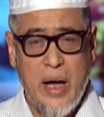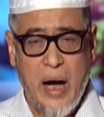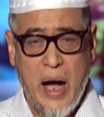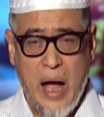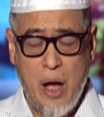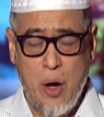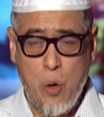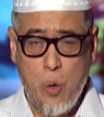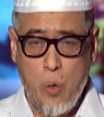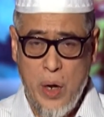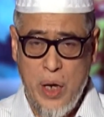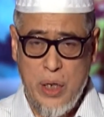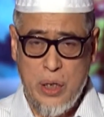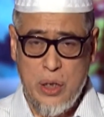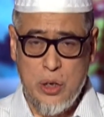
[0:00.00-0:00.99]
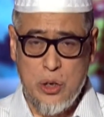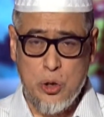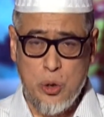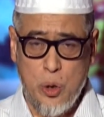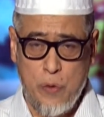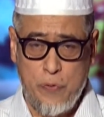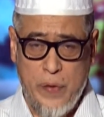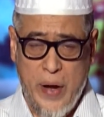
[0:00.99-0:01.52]
感官
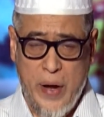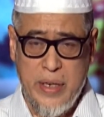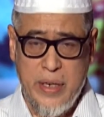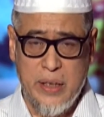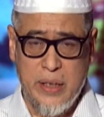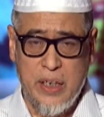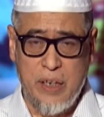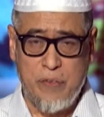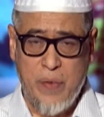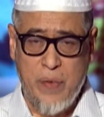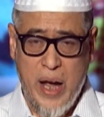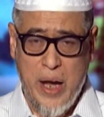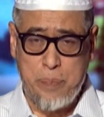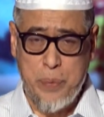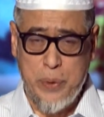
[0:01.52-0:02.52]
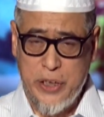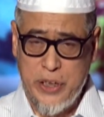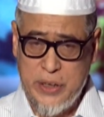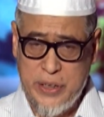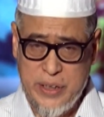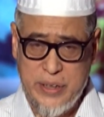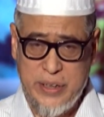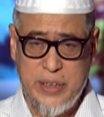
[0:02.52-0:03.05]
所反映的外部的
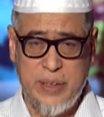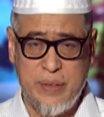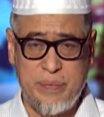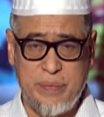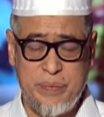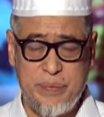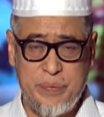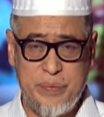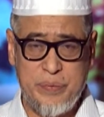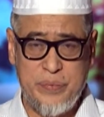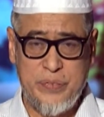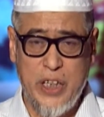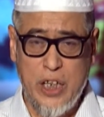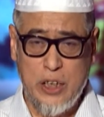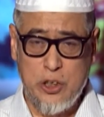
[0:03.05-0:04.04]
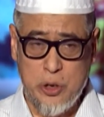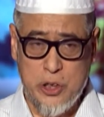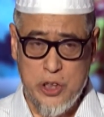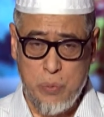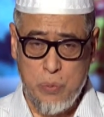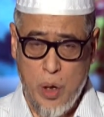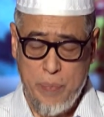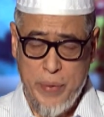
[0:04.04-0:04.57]
信息，也就
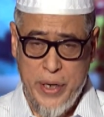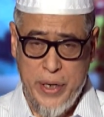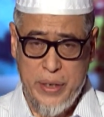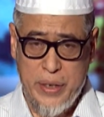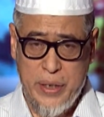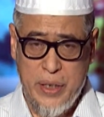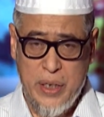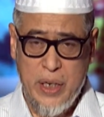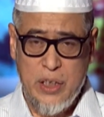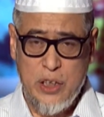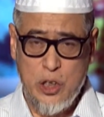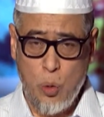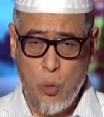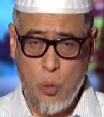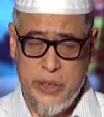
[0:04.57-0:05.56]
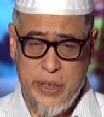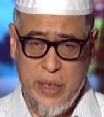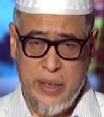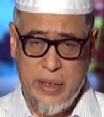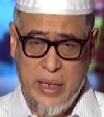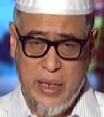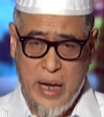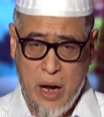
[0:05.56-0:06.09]
是我们有限
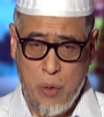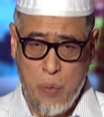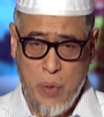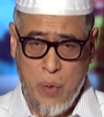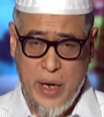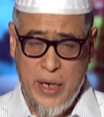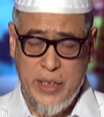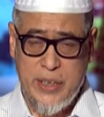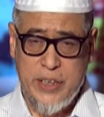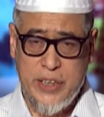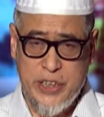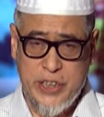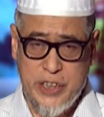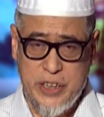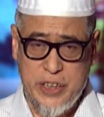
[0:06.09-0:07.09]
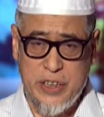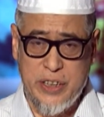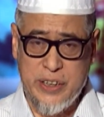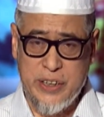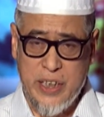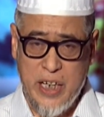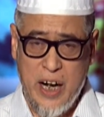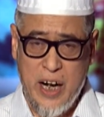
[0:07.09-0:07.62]
的感官视、
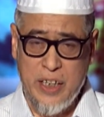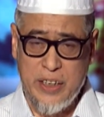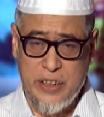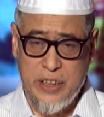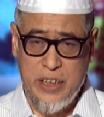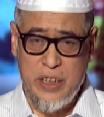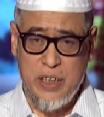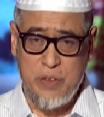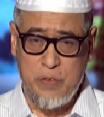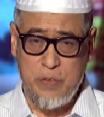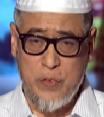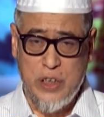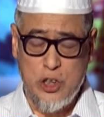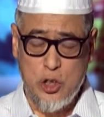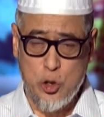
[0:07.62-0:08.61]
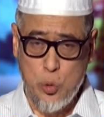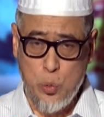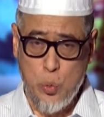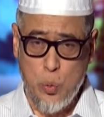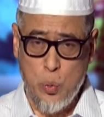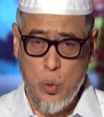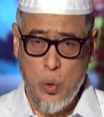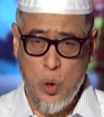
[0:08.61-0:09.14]
常、听、闻、
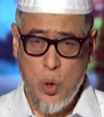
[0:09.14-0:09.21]
触，